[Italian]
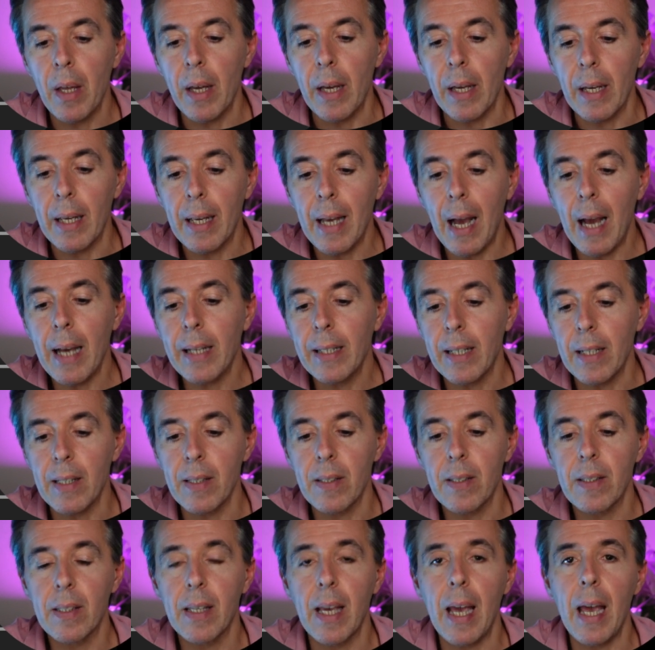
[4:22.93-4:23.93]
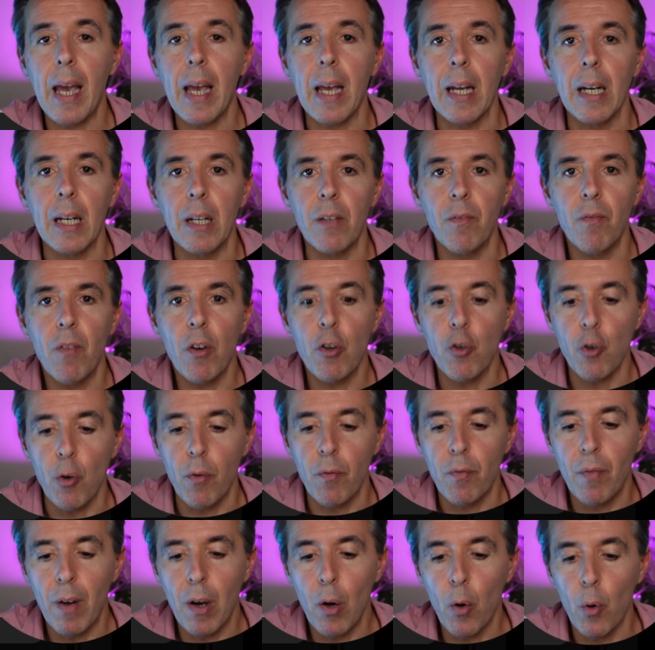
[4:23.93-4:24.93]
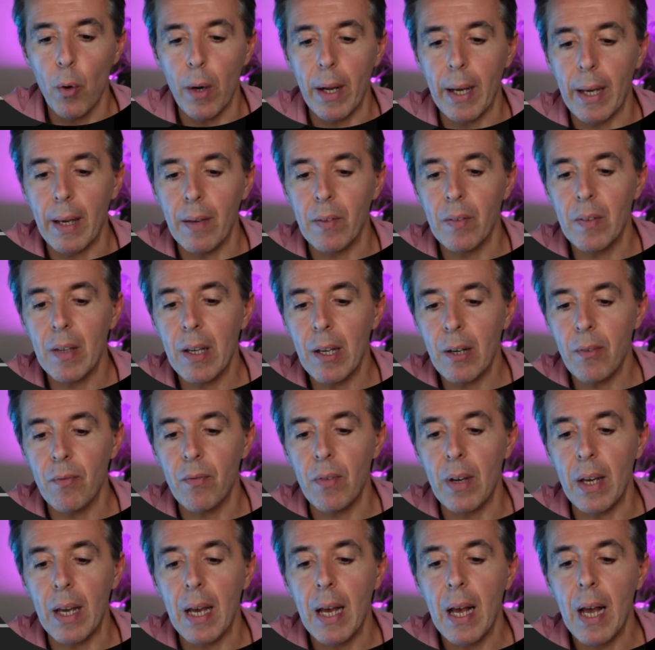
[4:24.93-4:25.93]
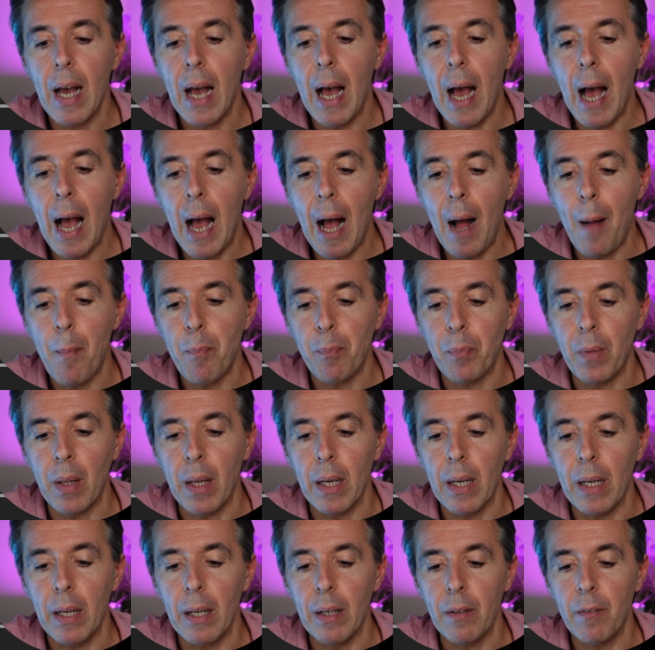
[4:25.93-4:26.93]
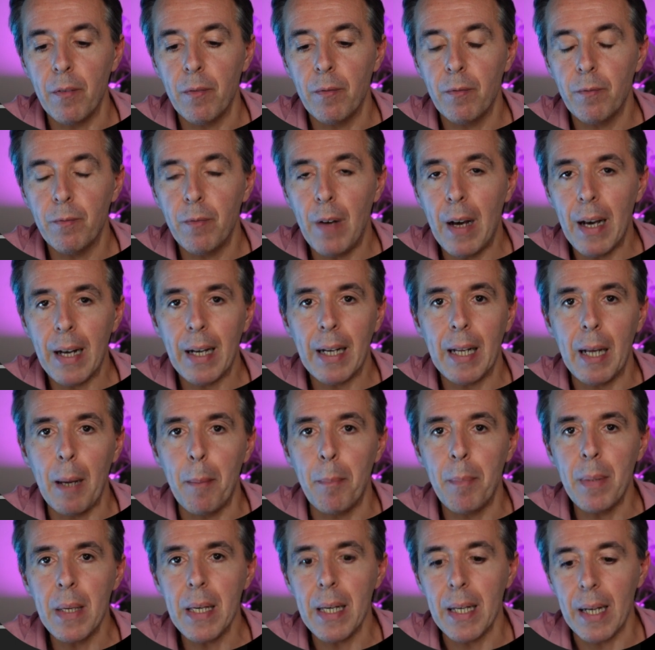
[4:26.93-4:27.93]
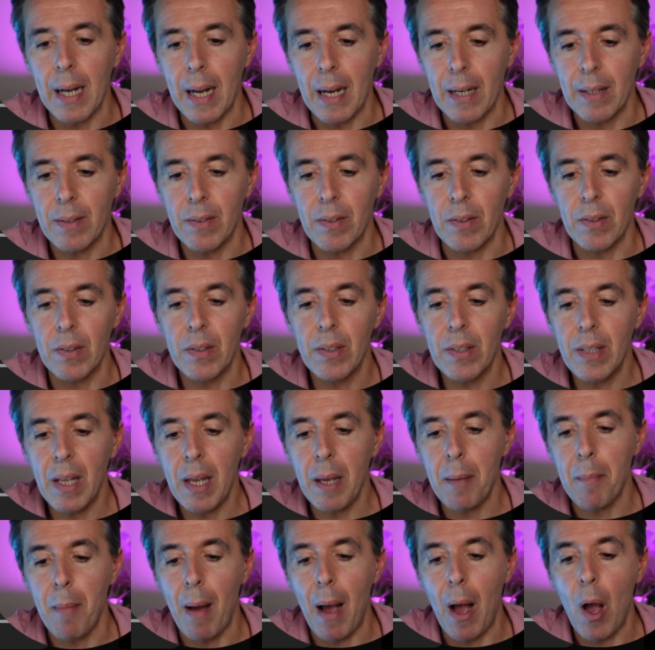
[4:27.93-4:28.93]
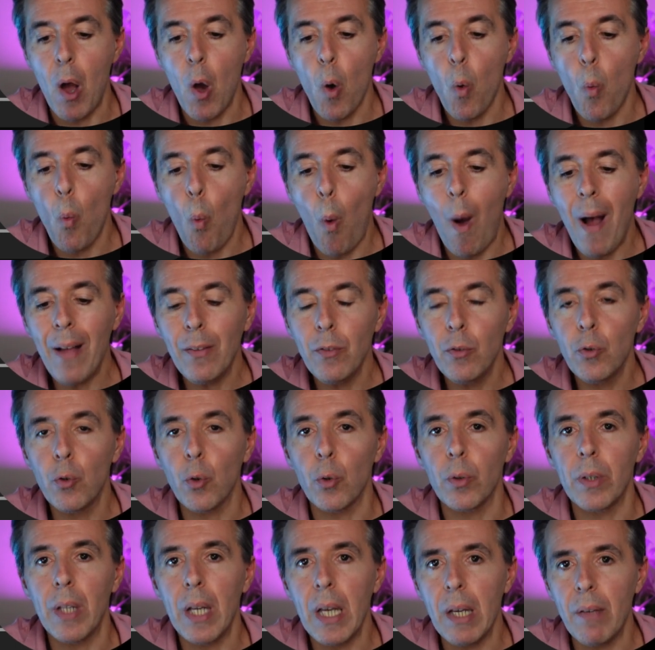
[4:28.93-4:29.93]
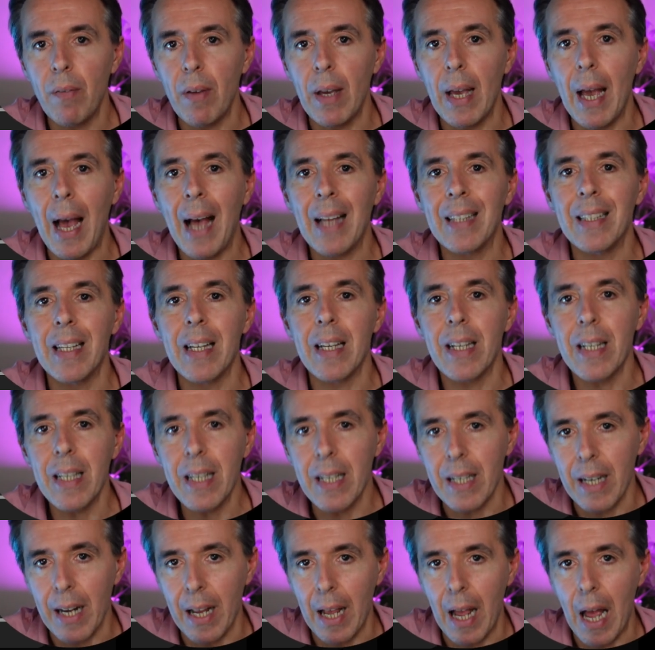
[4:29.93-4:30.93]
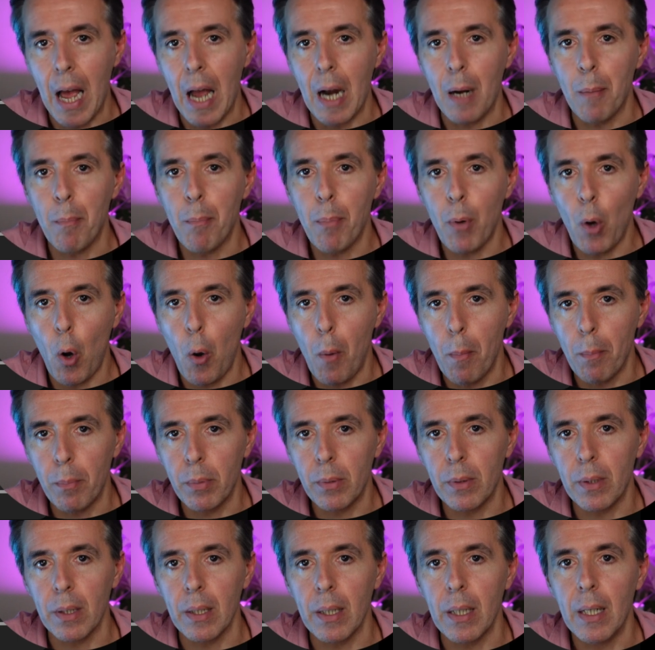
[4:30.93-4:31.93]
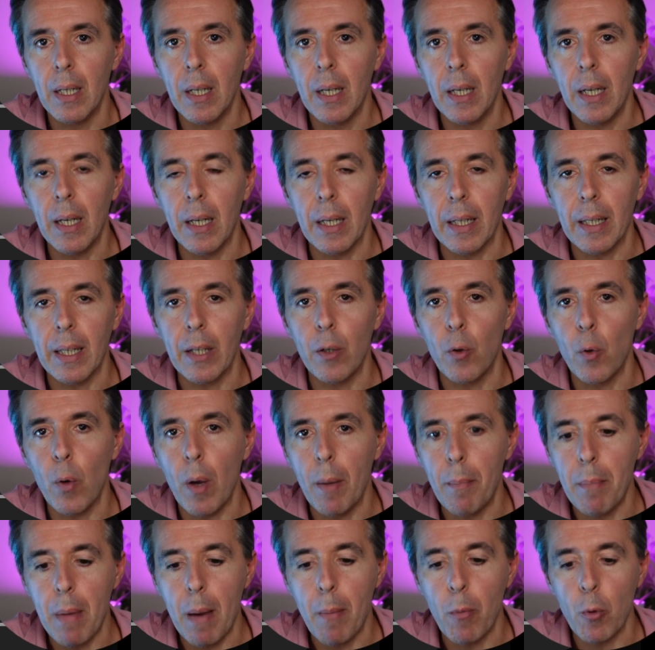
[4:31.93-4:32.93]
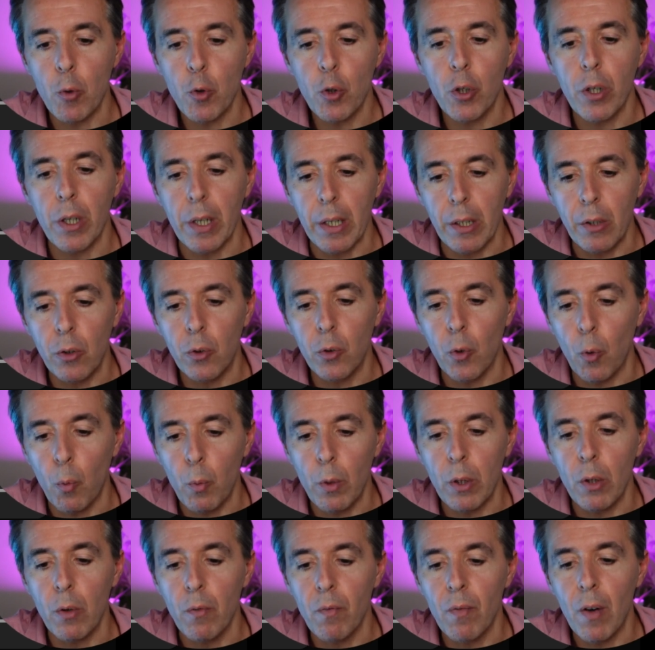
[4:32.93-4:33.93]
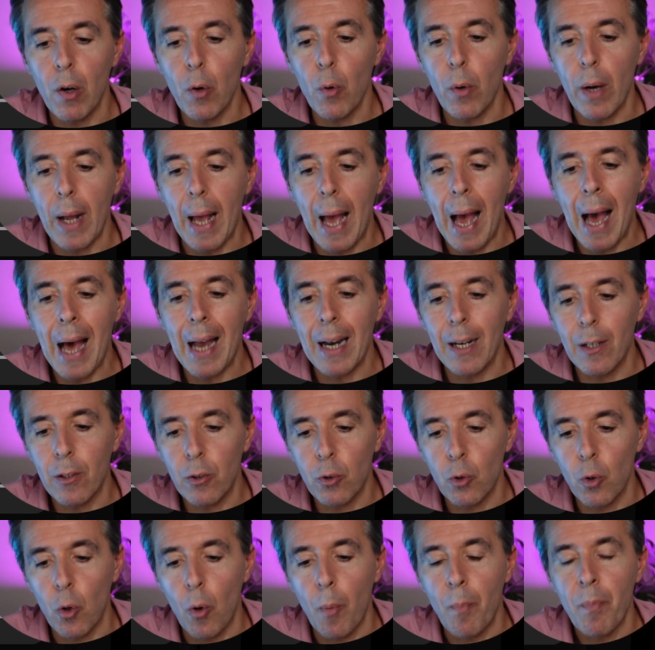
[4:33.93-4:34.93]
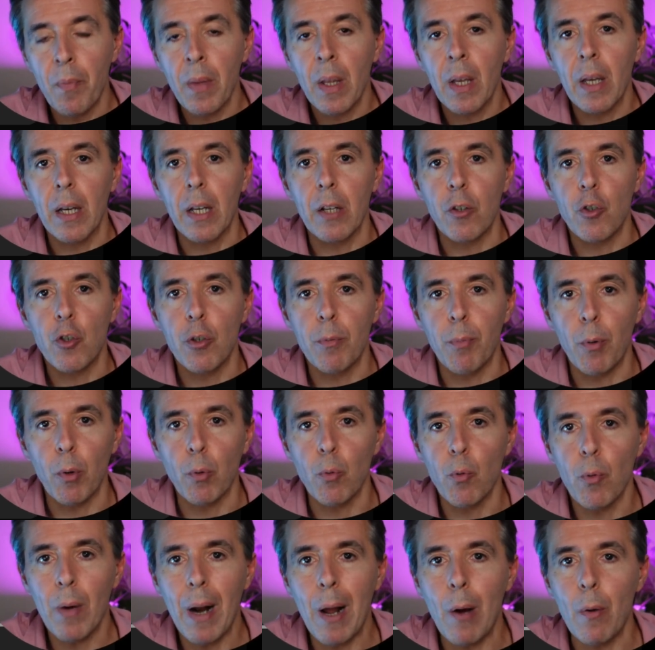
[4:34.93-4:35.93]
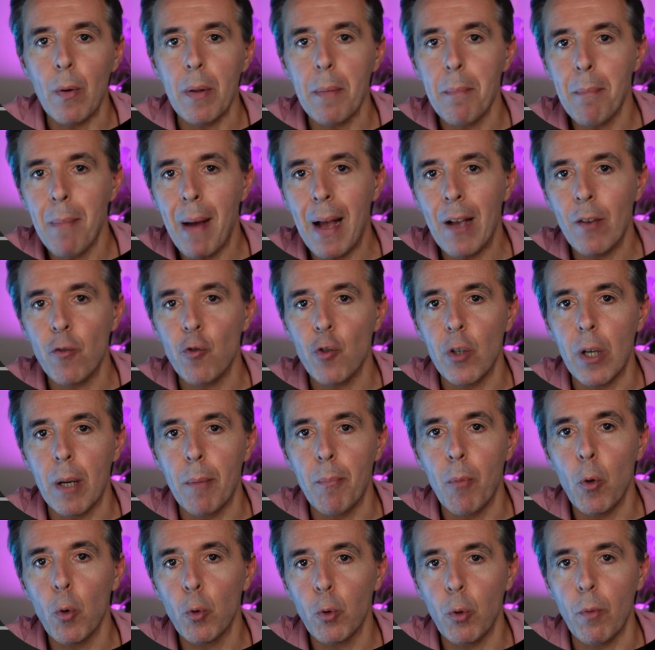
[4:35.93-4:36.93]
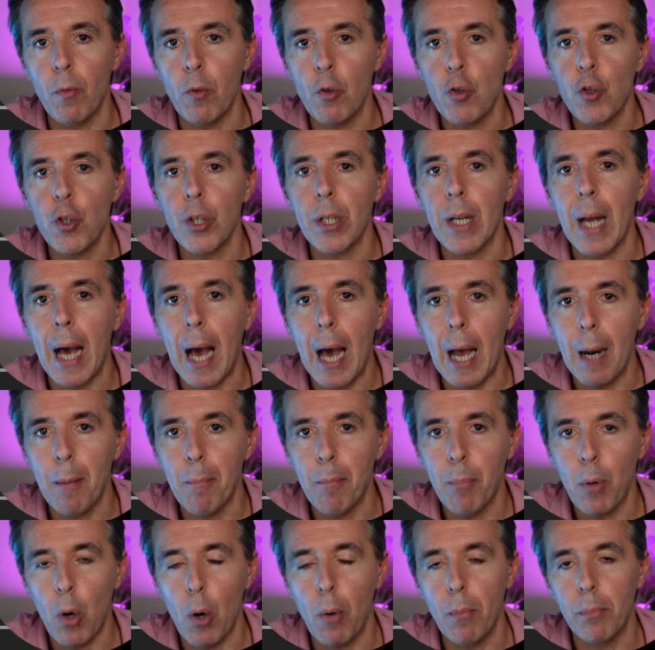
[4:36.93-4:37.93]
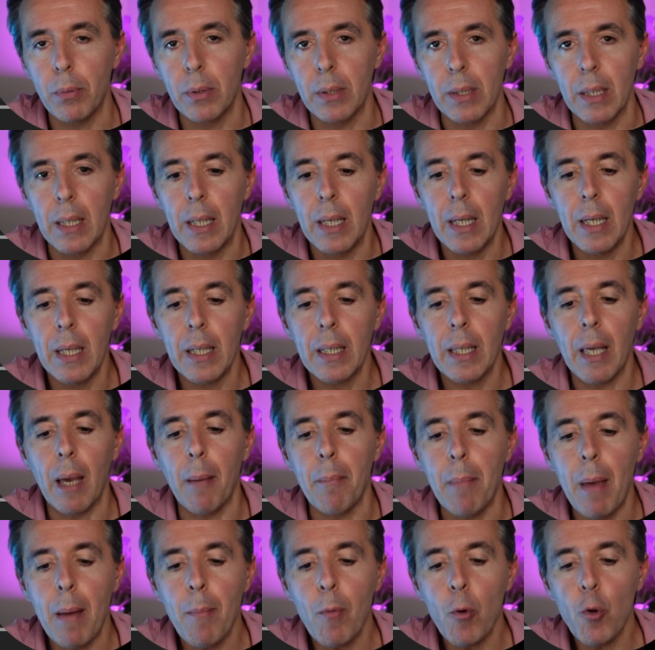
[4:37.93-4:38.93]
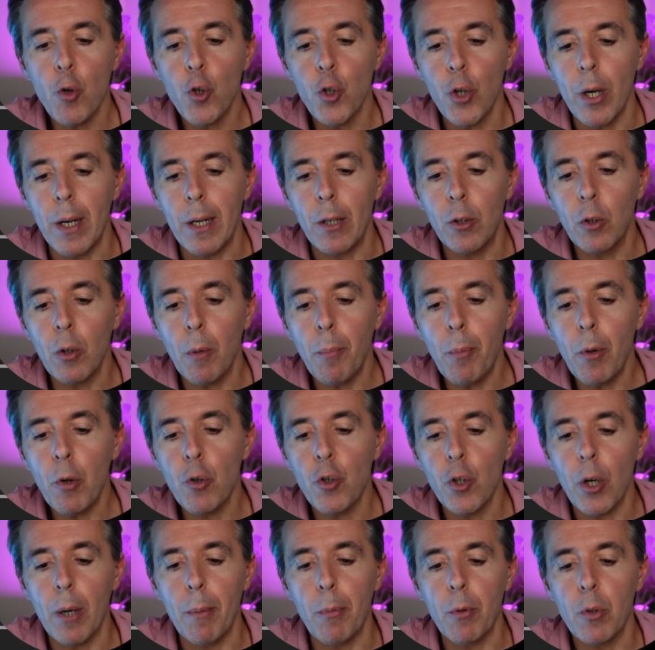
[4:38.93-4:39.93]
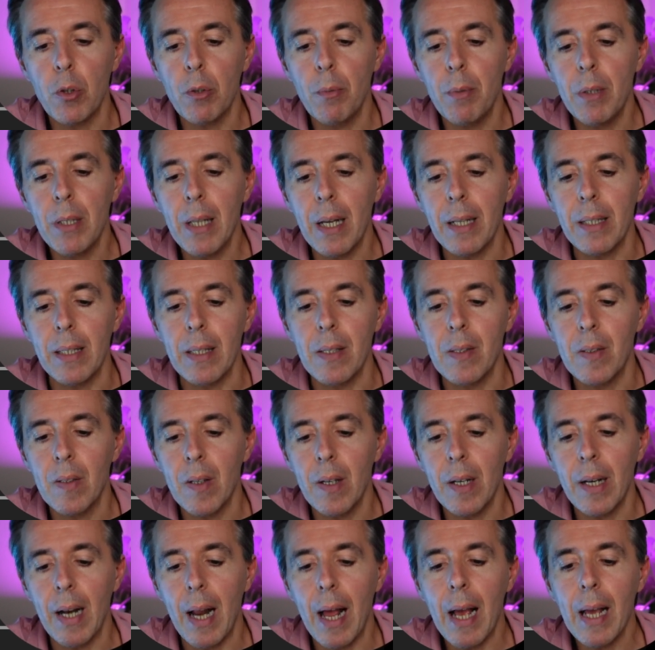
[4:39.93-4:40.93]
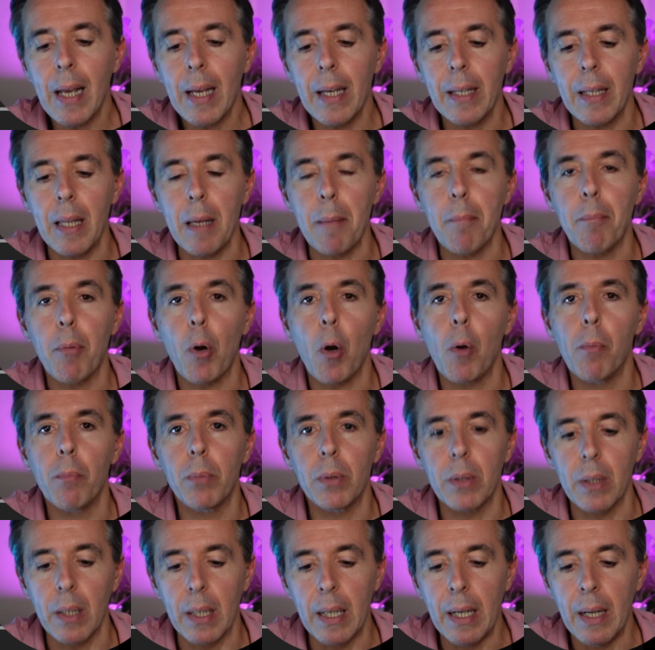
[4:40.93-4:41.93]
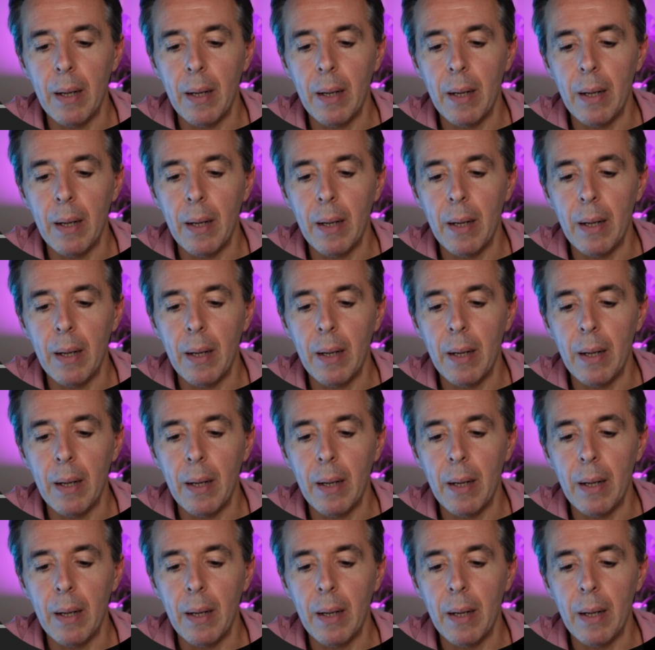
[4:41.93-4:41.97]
eh, guidance scale invece è un valore che serve a eh, far capire al sistema quanto deve aderire al prompt eh, che noi abbiamo scritto, quindi un valore alto eh, ci produrrà un'immagine molto vicina al prompt che abbiamo scelto, poi c'è la possibilità di inserire anche dei prompt